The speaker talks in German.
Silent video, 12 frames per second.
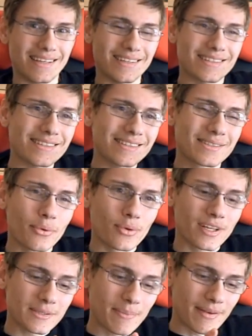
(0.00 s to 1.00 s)
ist es so,
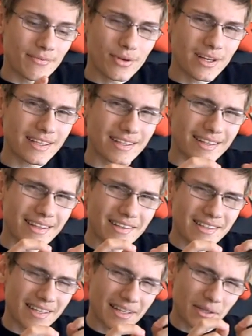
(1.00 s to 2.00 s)
dass man wirklich den
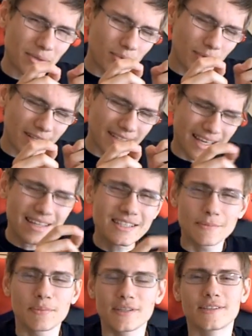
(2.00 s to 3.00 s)
Stick nur ein
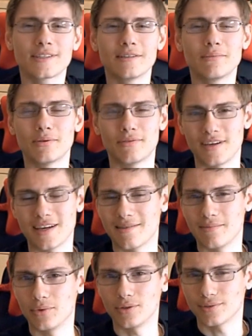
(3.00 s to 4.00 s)
ganz bisschen
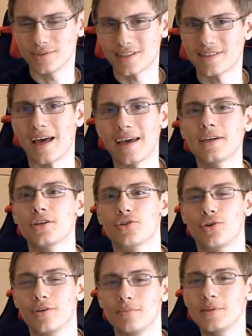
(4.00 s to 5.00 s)
bewegen muss und das reicht
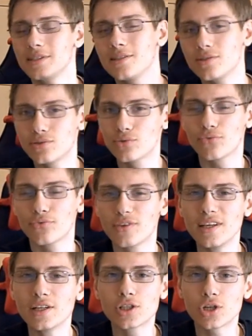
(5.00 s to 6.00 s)
schon. Ein bisschen zu
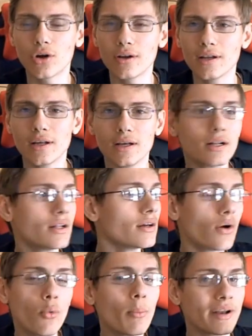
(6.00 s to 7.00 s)
viel schon
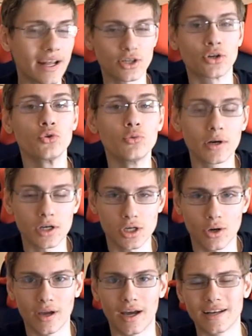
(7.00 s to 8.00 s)
und man hat schon
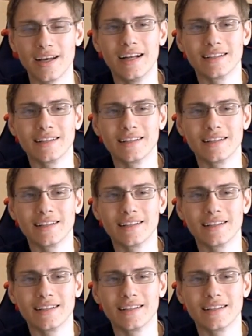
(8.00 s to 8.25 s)
übersteuert.